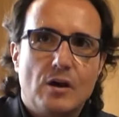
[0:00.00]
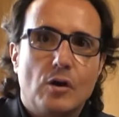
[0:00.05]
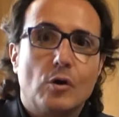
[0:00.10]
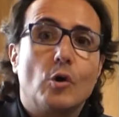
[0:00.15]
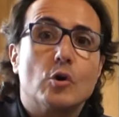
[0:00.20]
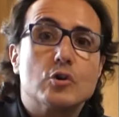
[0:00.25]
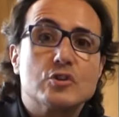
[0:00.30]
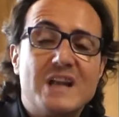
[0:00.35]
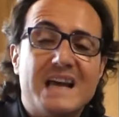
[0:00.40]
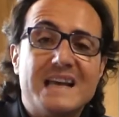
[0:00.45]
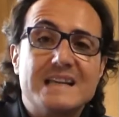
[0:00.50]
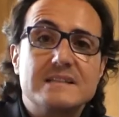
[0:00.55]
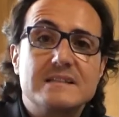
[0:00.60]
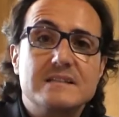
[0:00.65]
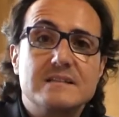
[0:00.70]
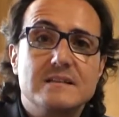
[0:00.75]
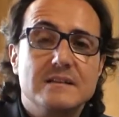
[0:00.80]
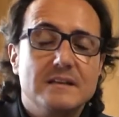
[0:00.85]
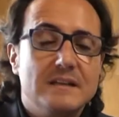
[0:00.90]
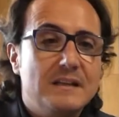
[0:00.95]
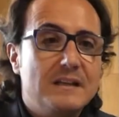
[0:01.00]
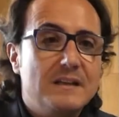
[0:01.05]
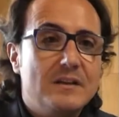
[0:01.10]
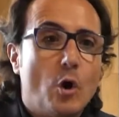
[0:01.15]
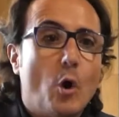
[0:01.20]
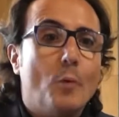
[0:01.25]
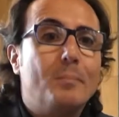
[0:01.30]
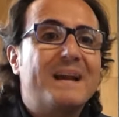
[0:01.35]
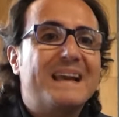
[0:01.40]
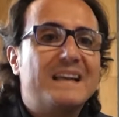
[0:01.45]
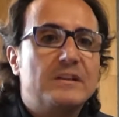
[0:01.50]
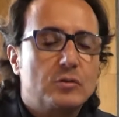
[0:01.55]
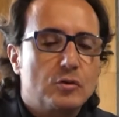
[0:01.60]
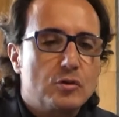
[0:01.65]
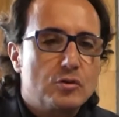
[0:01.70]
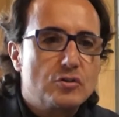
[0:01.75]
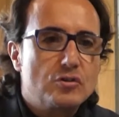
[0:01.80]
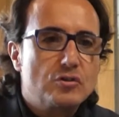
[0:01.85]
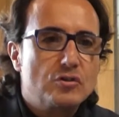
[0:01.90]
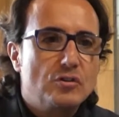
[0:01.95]
cosas,
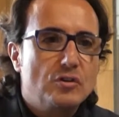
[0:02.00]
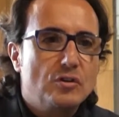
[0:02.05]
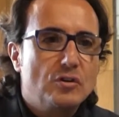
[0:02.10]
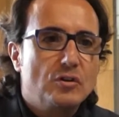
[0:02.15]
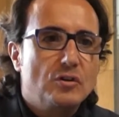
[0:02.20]
objetos,